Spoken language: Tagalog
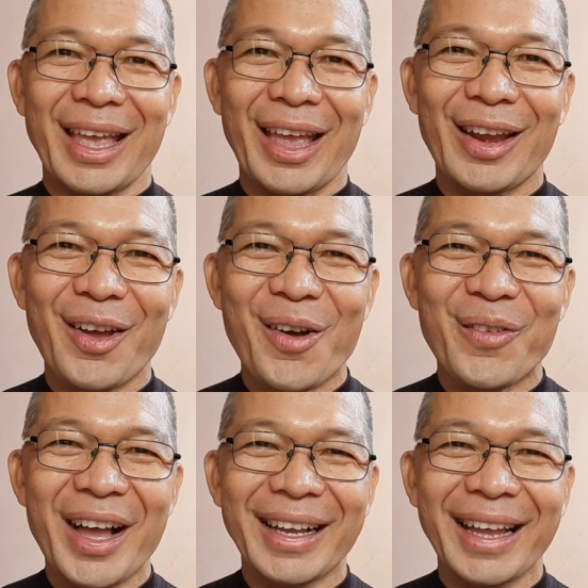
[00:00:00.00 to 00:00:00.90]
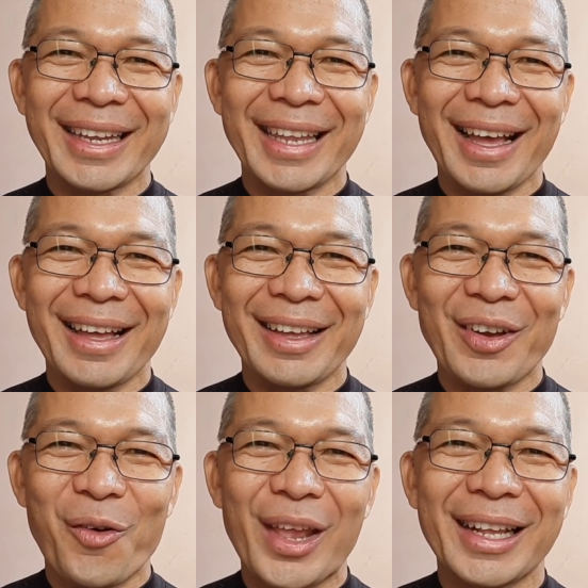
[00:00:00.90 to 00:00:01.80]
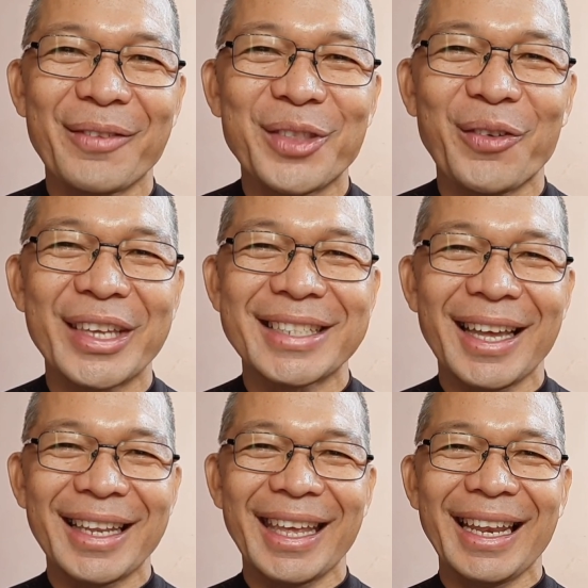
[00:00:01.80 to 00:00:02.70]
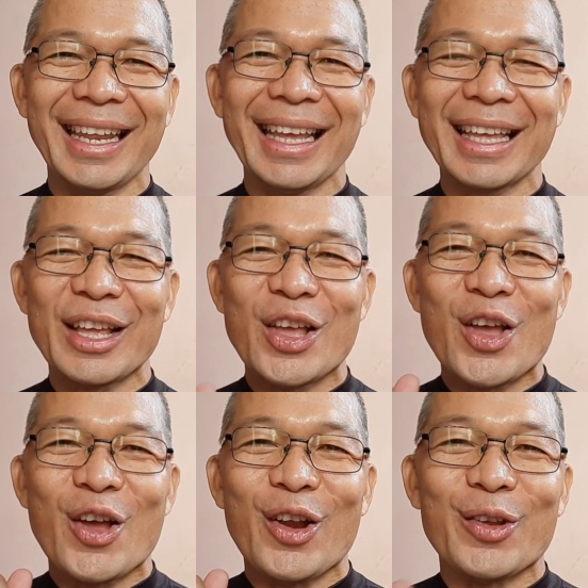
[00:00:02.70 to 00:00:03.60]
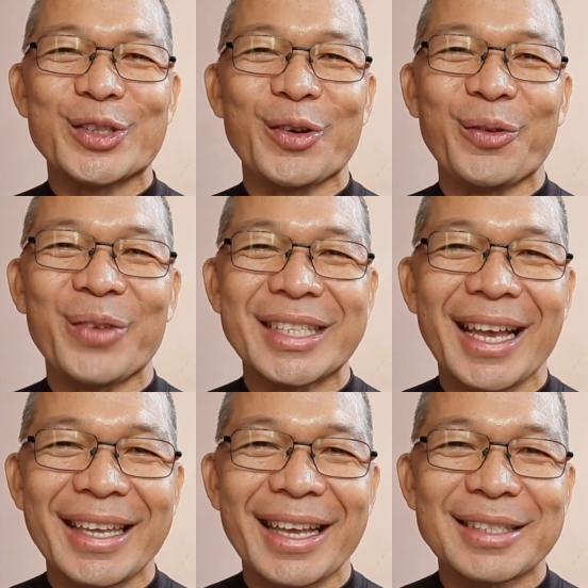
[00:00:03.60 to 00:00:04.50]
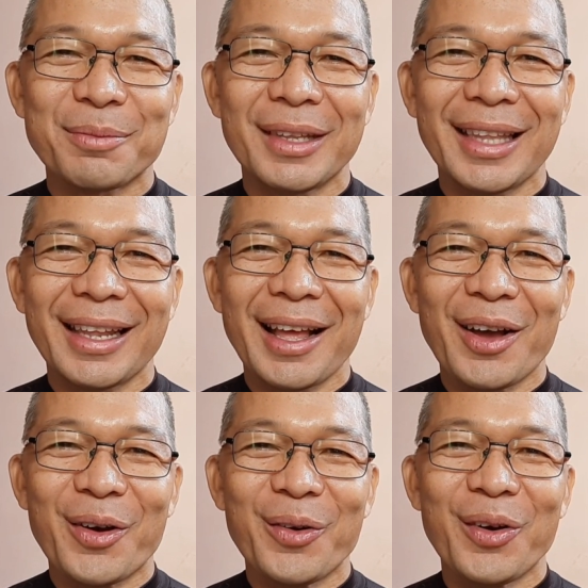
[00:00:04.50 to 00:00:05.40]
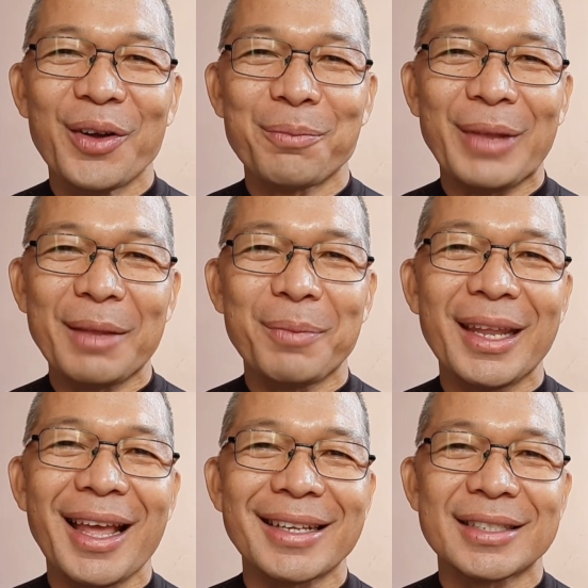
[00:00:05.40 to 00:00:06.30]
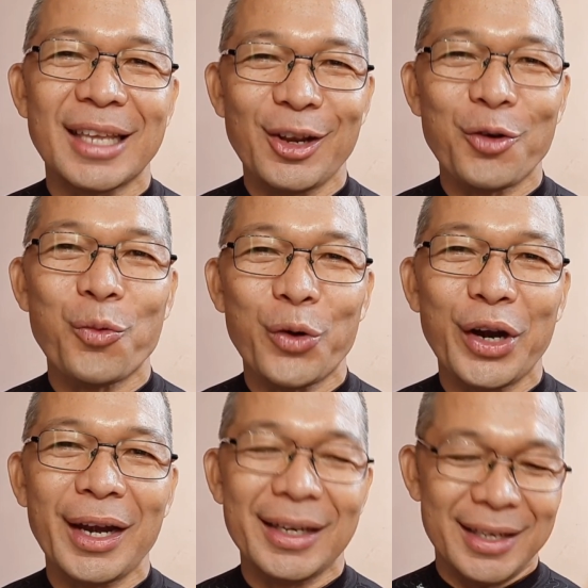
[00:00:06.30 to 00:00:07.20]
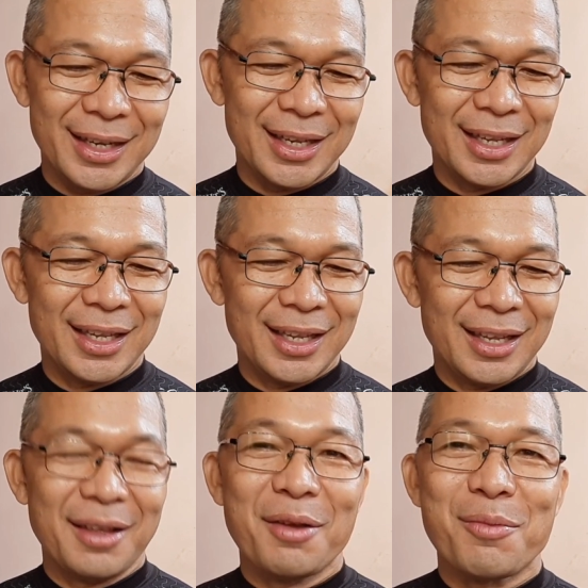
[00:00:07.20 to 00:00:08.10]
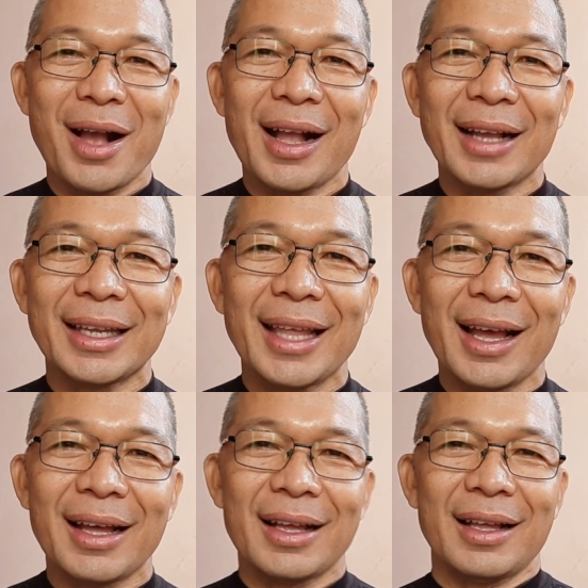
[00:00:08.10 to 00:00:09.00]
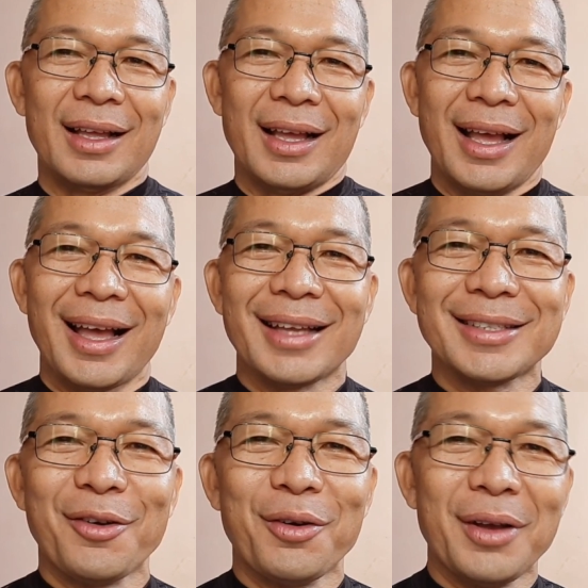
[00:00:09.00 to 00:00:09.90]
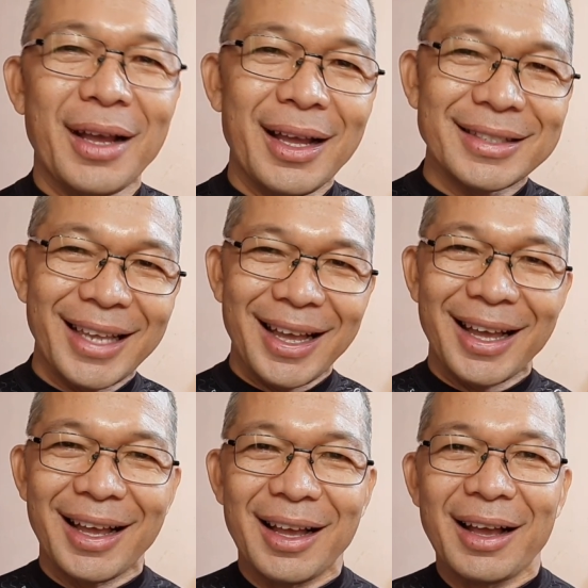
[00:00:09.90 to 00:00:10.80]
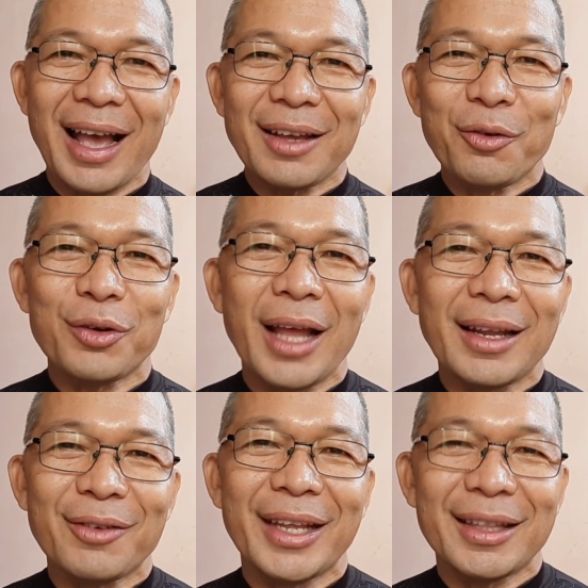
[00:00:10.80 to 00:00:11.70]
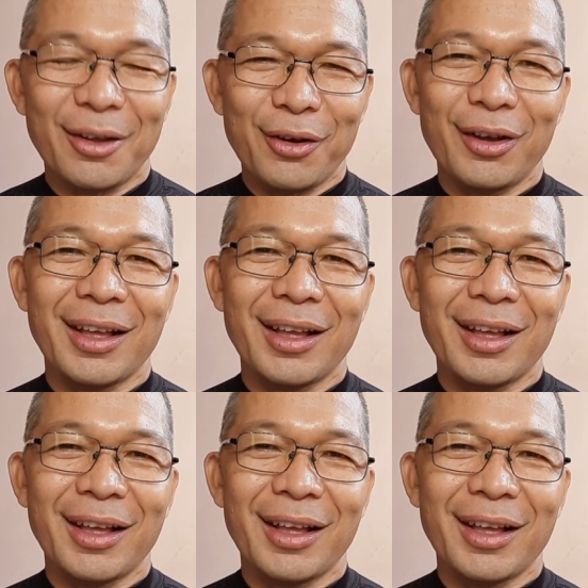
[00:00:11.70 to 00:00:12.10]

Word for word: Hello mga kakida! Welcome to my channel Luzon, Visayas, Mindanao, Pilipinas Hello world! Mga kakida uh, Sa, uh, sa uh, araw na ito